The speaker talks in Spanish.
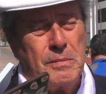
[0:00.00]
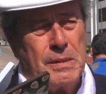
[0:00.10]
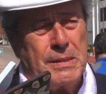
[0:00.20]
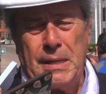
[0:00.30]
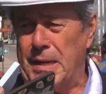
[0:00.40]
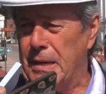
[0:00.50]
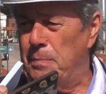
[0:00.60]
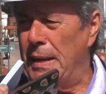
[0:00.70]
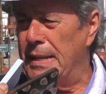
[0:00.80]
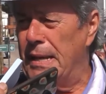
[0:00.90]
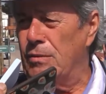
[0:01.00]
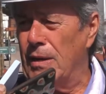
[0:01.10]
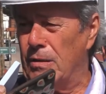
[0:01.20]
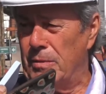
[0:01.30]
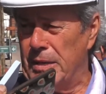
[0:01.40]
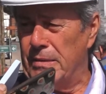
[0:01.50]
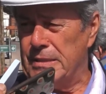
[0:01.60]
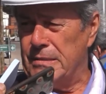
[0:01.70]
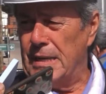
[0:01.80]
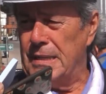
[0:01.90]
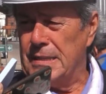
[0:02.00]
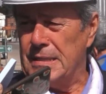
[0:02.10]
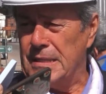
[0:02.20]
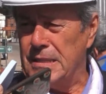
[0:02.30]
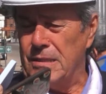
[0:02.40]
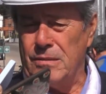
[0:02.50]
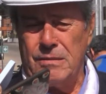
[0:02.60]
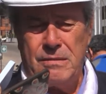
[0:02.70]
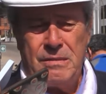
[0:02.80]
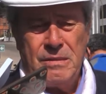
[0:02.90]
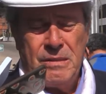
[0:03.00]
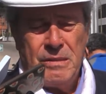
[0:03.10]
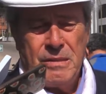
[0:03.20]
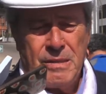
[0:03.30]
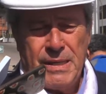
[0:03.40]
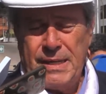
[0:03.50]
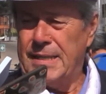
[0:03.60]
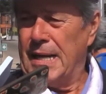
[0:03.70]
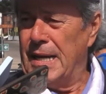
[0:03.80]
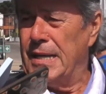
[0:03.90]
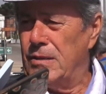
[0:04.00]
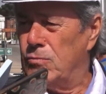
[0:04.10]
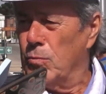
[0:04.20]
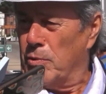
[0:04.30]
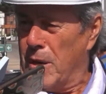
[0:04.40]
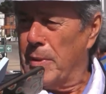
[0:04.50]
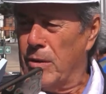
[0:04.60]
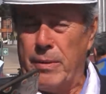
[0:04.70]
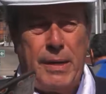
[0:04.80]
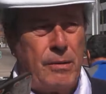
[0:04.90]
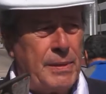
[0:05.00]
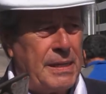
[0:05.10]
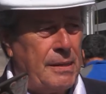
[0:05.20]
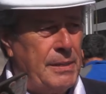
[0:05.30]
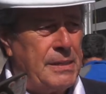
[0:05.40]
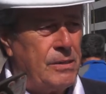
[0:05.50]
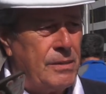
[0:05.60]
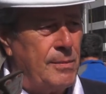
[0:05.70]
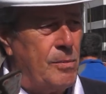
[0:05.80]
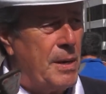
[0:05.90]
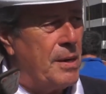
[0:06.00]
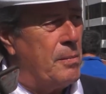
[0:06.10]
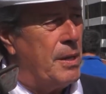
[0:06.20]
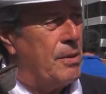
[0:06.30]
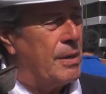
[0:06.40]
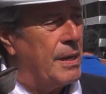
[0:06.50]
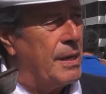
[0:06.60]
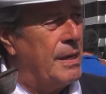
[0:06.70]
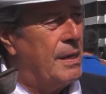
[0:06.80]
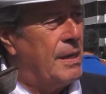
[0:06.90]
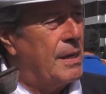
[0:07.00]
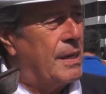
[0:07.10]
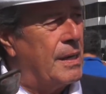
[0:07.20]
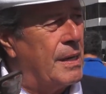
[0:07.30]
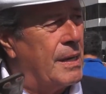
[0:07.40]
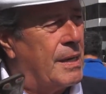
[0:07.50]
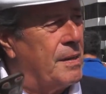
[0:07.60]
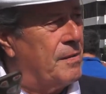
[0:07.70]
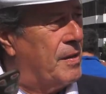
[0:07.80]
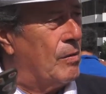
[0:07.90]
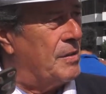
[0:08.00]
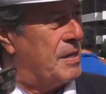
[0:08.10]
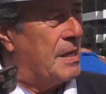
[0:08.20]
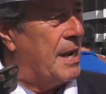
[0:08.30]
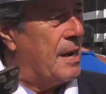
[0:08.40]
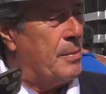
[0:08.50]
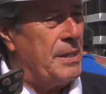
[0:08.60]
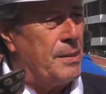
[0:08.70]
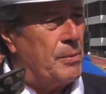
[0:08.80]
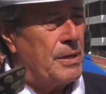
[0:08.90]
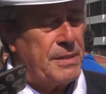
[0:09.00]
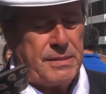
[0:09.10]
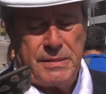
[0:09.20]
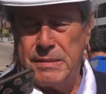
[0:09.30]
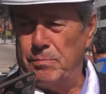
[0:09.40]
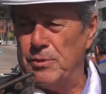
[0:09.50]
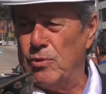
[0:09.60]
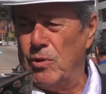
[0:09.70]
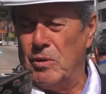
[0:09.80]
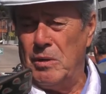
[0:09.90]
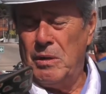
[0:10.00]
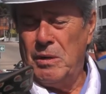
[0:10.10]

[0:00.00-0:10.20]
este, respaldando al gobierno nacional que está haciendo en esta ley su programa de gobierno prácticamente. No tenemos más remedio que, decirlo así claramente, porque se empezó